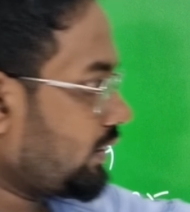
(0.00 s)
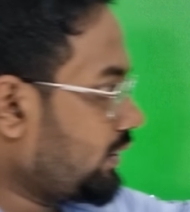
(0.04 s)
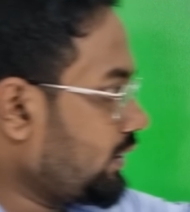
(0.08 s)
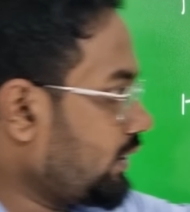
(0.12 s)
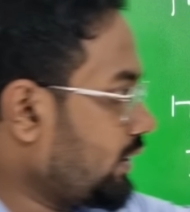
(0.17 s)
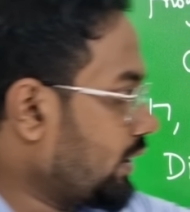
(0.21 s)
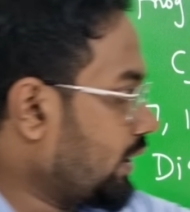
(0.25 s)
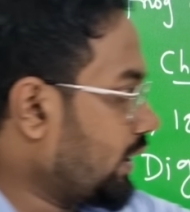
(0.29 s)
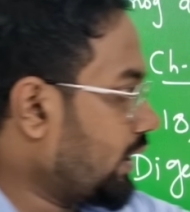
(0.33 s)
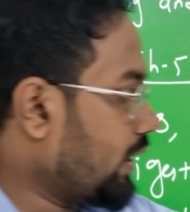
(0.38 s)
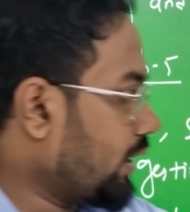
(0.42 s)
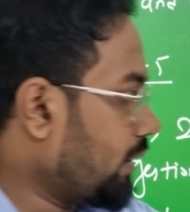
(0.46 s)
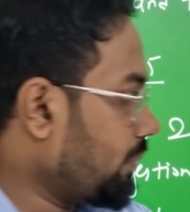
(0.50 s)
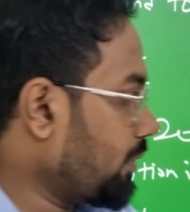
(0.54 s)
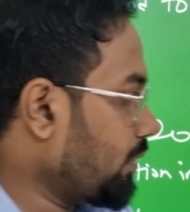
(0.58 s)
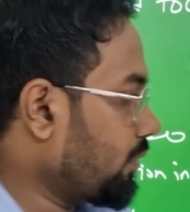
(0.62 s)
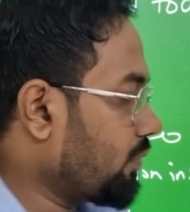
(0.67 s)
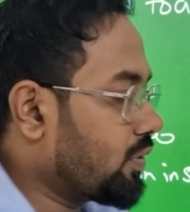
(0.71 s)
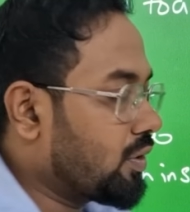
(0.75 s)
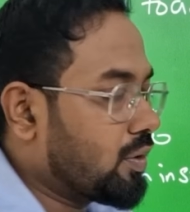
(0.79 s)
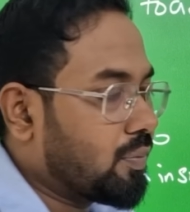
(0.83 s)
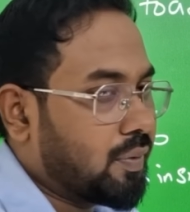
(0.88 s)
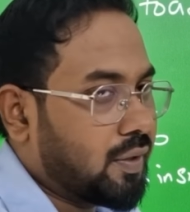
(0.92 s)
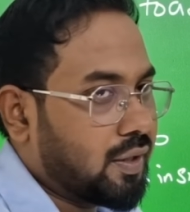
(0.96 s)
இது எல்லாமே
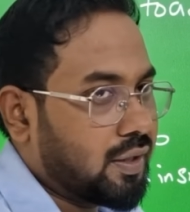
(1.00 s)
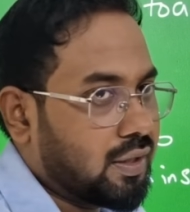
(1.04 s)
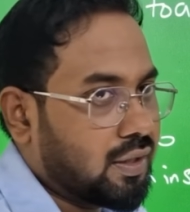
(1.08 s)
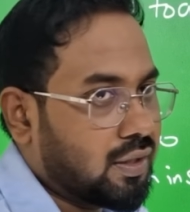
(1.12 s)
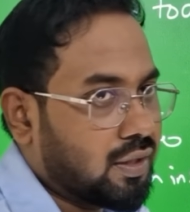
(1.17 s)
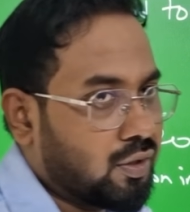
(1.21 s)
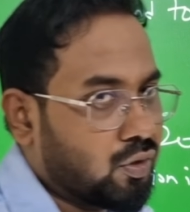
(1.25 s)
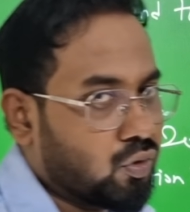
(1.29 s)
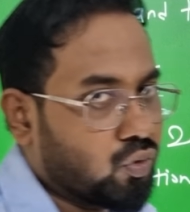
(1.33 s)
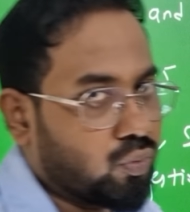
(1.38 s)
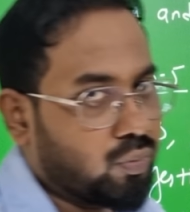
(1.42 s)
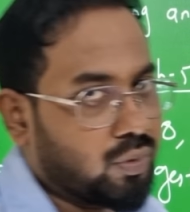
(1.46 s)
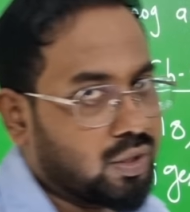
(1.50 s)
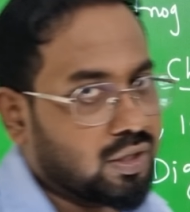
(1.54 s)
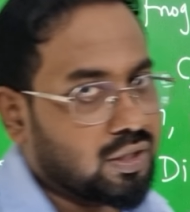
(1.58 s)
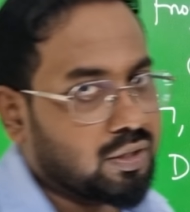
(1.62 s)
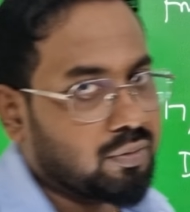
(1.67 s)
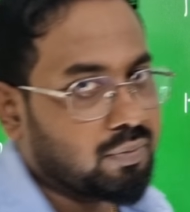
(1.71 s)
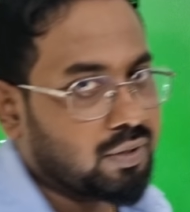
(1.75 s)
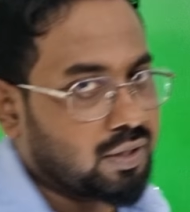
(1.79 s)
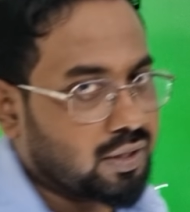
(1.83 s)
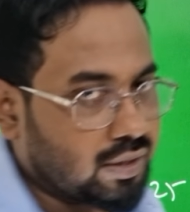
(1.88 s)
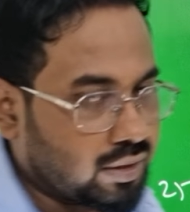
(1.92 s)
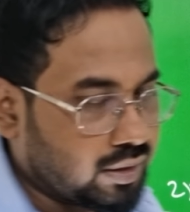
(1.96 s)
வந்து பார்த்திங்கன்னா டூ
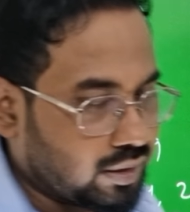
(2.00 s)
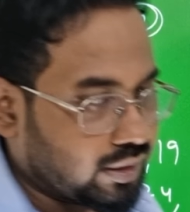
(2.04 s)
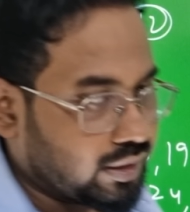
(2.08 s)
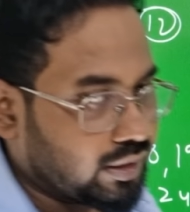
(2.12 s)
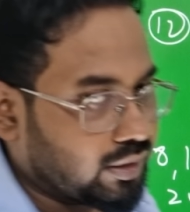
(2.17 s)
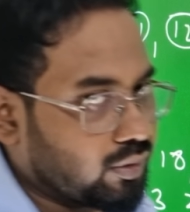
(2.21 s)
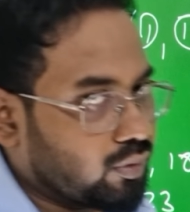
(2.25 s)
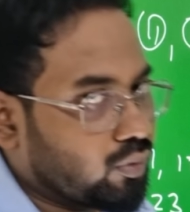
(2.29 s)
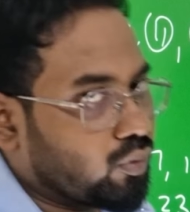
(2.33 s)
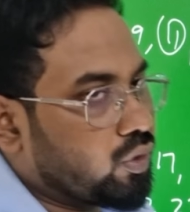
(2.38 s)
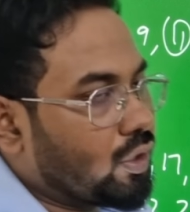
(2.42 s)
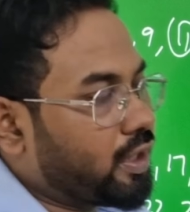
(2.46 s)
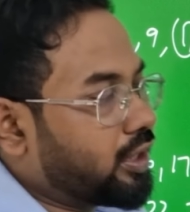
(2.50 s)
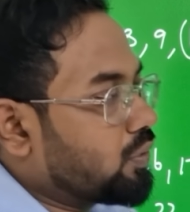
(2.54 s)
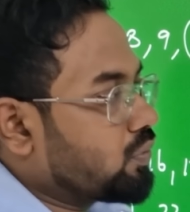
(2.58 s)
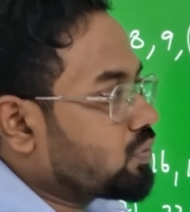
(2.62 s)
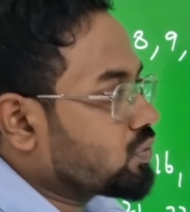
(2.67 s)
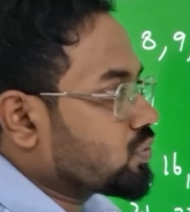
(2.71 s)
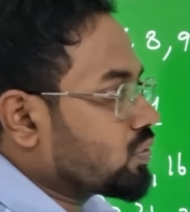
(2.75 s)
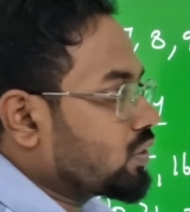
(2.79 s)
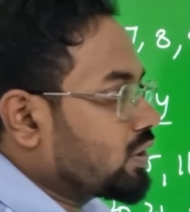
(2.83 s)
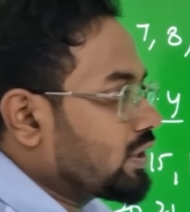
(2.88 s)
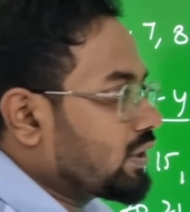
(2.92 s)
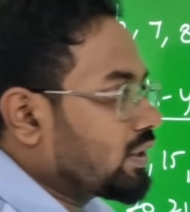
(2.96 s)
மார்க் மார்க்கு இங்கே ஒன்றே
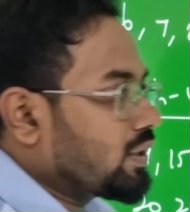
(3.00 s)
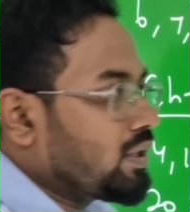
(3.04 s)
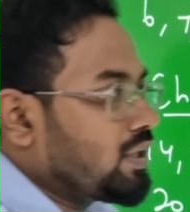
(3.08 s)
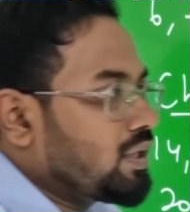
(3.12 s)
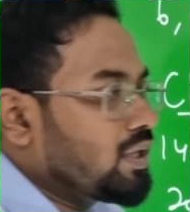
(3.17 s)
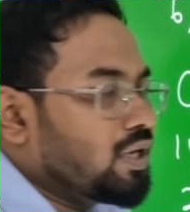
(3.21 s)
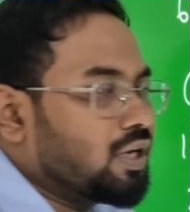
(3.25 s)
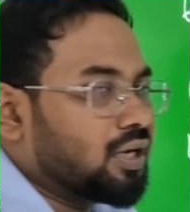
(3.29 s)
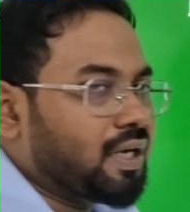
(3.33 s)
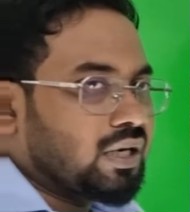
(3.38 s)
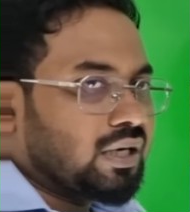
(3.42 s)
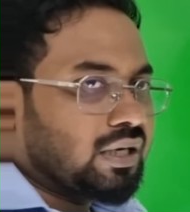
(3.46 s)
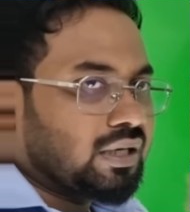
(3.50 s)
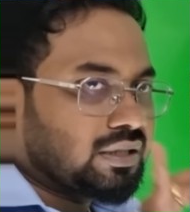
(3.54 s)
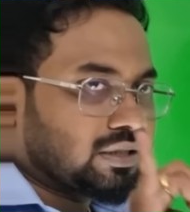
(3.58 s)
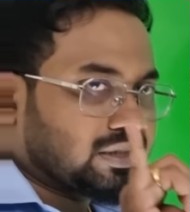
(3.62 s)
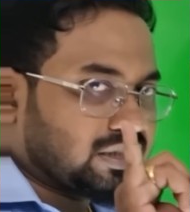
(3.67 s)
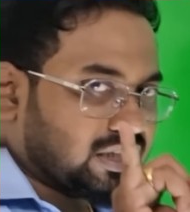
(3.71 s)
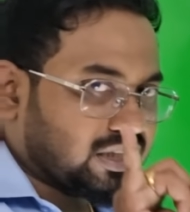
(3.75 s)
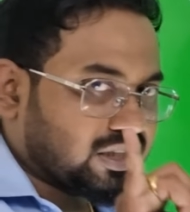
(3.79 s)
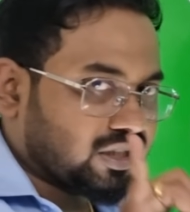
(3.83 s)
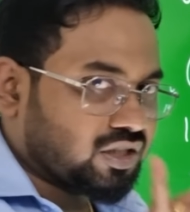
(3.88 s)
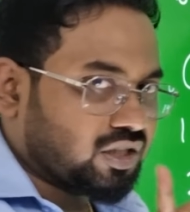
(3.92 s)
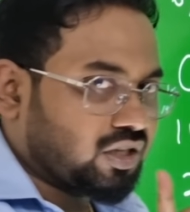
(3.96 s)
ஒன்று சொல்லிக்கிறேன்
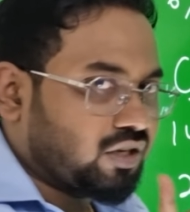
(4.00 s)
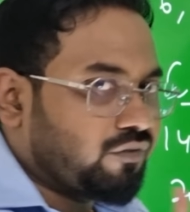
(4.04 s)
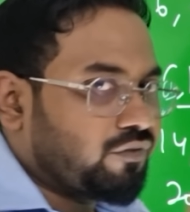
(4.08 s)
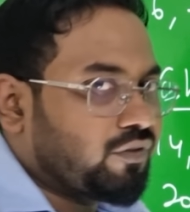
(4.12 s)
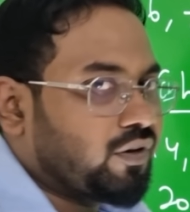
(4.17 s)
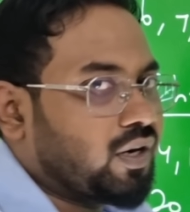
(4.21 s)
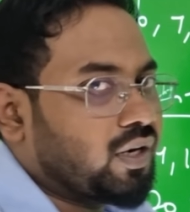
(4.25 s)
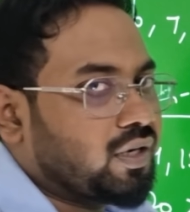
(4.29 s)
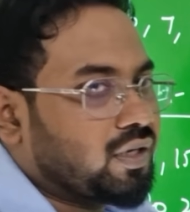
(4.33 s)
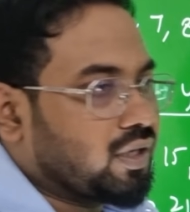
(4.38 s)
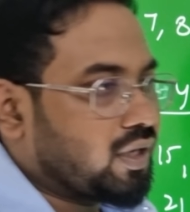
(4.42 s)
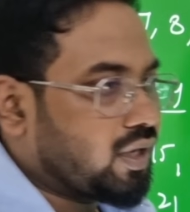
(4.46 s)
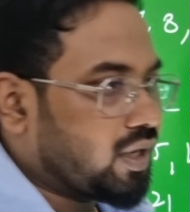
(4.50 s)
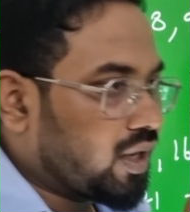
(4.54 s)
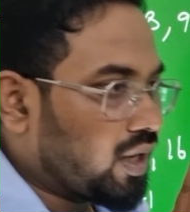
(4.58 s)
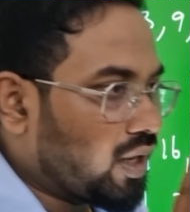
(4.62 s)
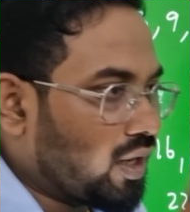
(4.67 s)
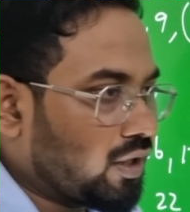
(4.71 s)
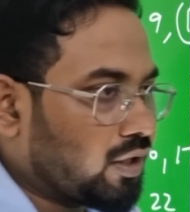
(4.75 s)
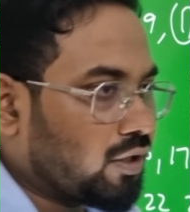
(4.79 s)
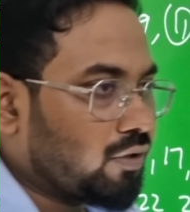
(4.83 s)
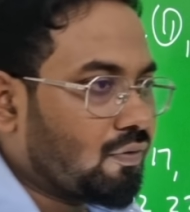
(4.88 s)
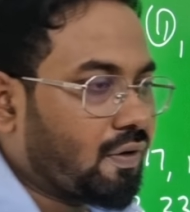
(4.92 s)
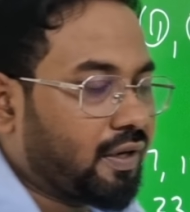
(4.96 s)
ஸ்ட்ரக்சர் ஆஃப் ஹார்ட்
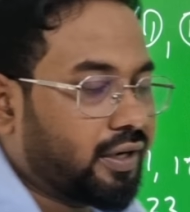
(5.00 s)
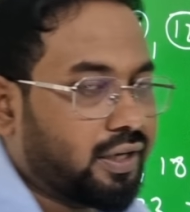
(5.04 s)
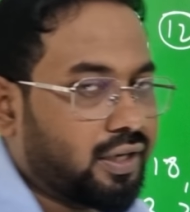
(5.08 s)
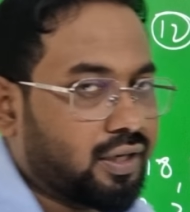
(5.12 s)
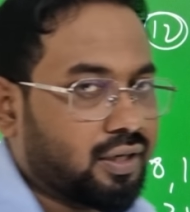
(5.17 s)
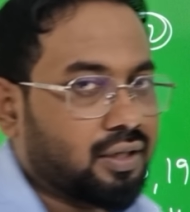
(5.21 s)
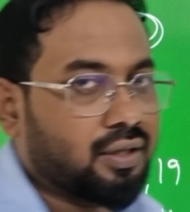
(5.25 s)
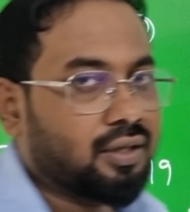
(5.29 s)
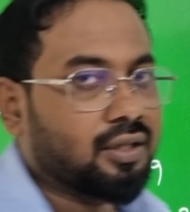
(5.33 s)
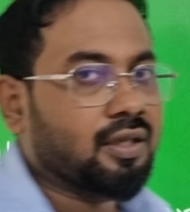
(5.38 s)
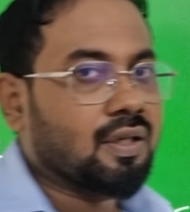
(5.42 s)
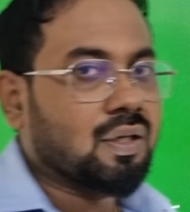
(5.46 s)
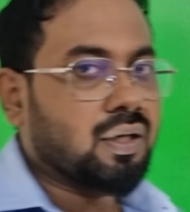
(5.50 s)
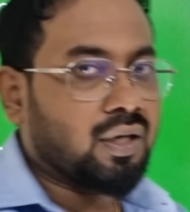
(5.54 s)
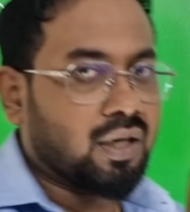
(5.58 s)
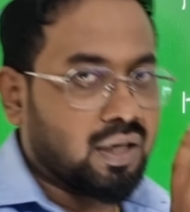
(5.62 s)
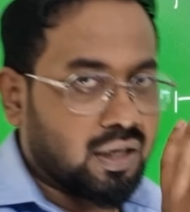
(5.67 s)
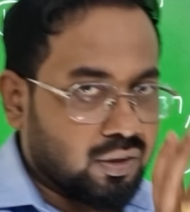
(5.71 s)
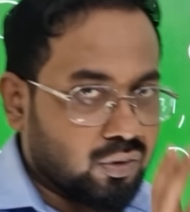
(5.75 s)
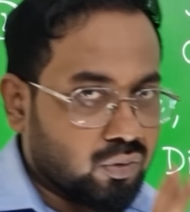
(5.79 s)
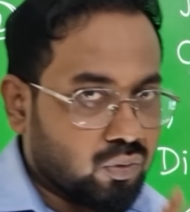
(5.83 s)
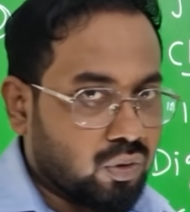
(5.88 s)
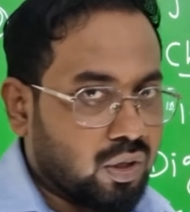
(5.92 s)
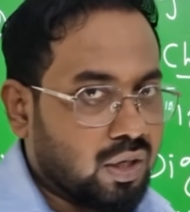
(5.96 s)
ஹார்ட் வரைய கற்றுக்க
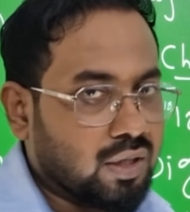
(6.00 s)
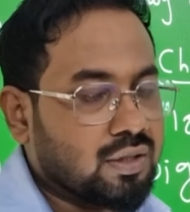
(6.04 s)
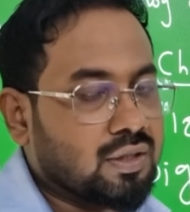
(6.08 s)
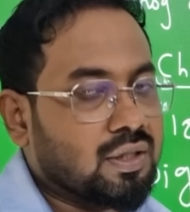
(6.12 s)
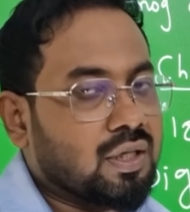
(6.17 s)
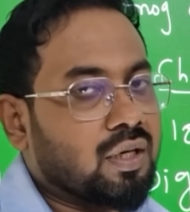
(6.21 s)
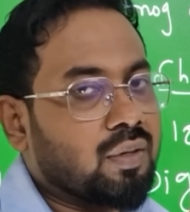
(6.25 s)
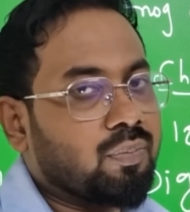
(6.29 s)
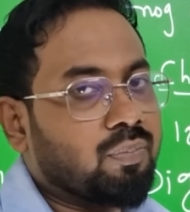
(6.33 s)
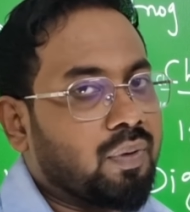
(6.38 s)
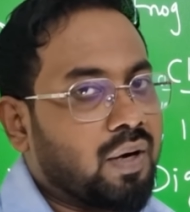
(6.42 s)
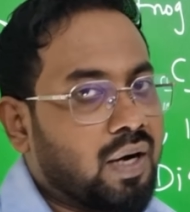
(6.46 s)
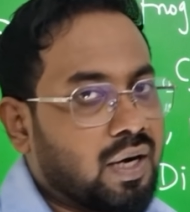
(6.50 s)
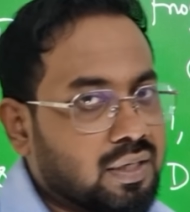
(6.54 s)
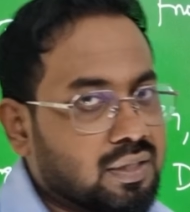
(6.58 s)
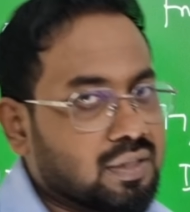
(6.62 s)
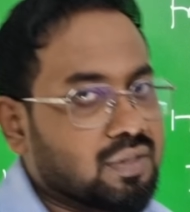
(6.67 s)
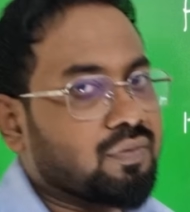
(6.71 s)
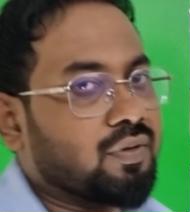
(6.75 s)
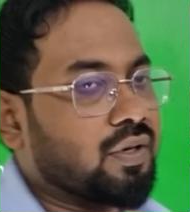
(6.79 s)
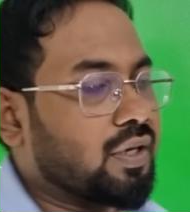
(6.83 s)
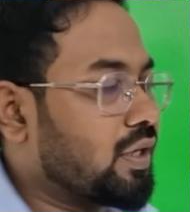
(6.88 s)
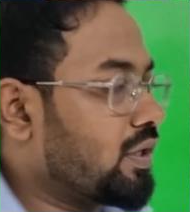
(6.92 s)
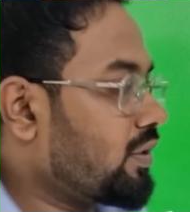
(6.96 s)
அதுக்கு ஒரு அஞ்சாறு
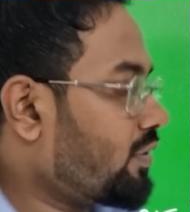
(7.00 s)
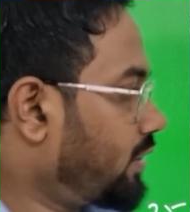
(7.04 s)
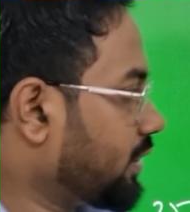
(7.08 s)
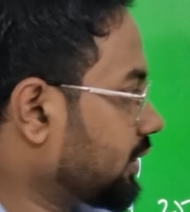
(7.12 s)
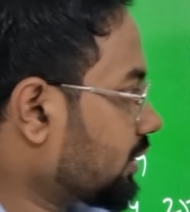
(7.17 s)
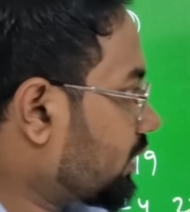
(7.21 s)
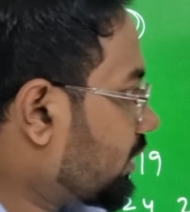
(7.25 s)
பார்ட்ஸ் வரைய